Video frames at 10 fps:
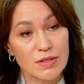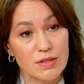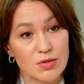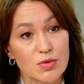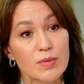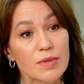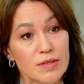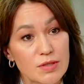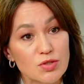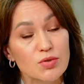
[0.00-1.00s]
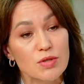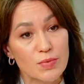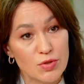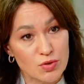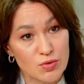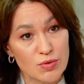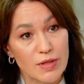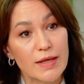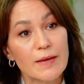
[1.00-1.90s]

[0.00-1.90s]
сказать, что ты молодец, что ты пришел.